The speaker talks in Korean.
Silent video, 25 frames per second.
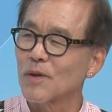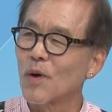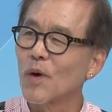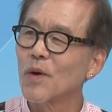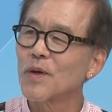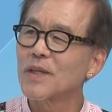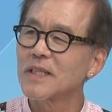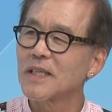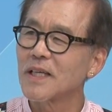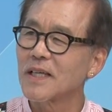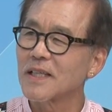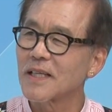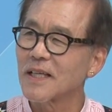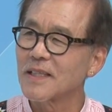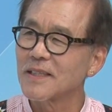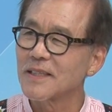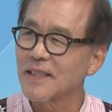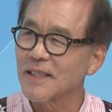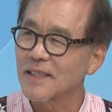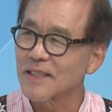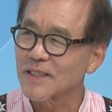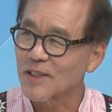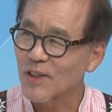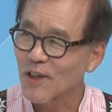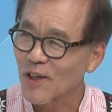코리아란
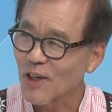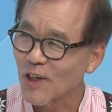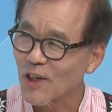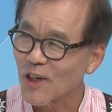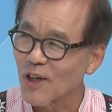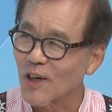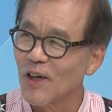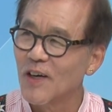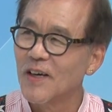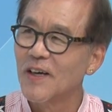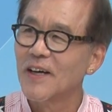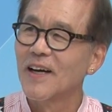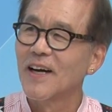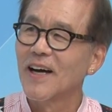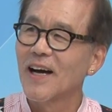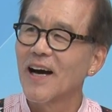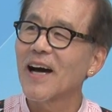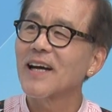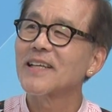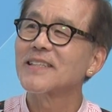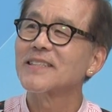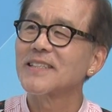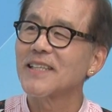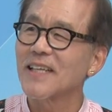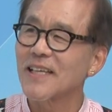데서
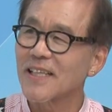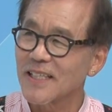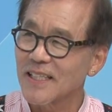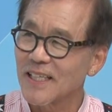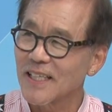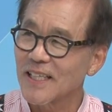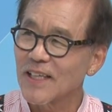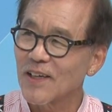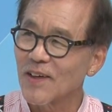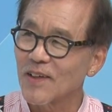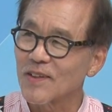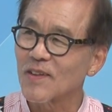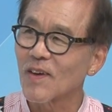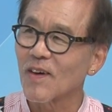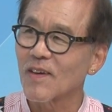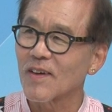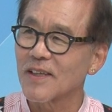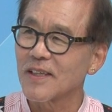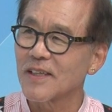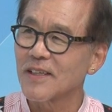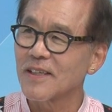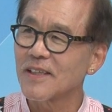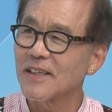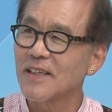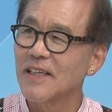학생이
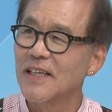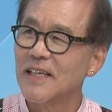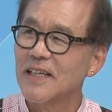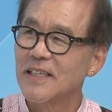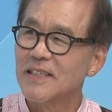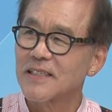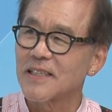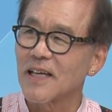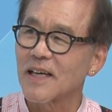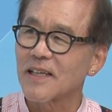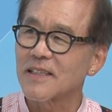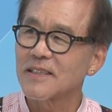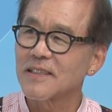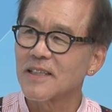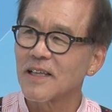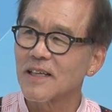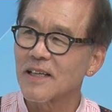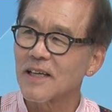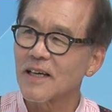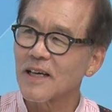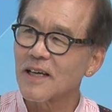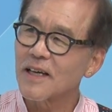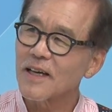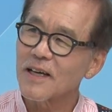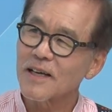어떻게 자기
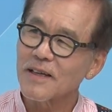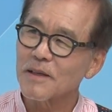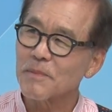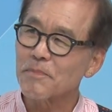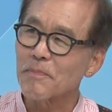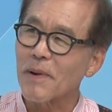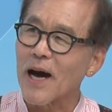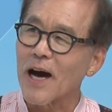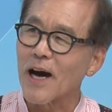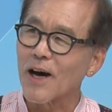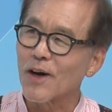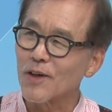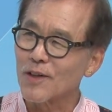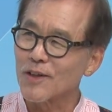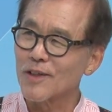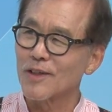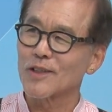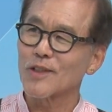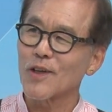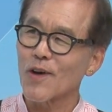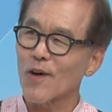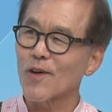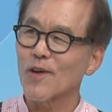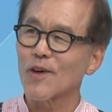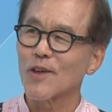나라의 그 방언을
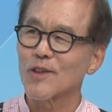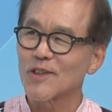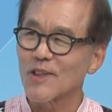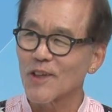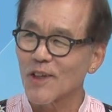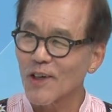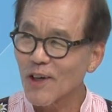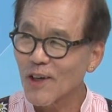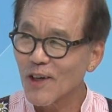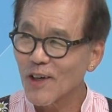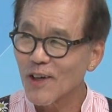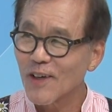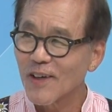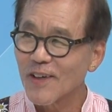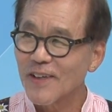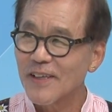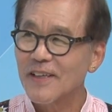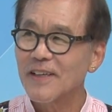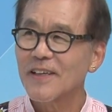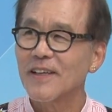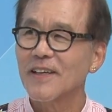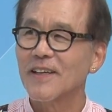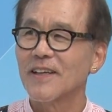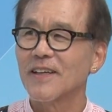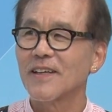섞어서
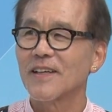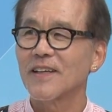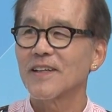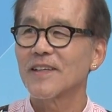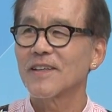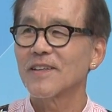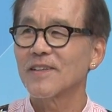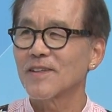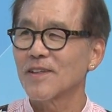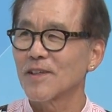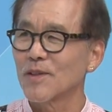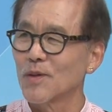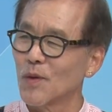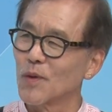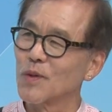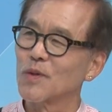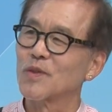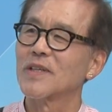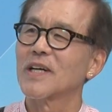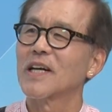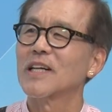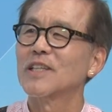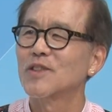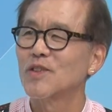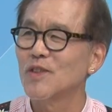그렇게
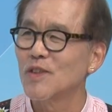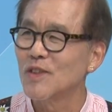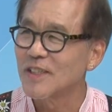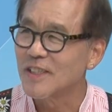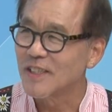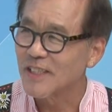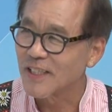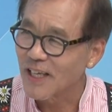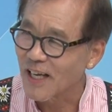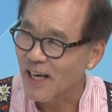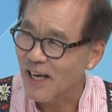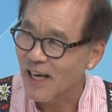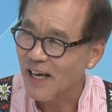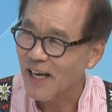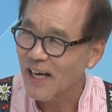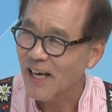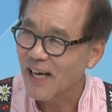요들를할 수 있느냐.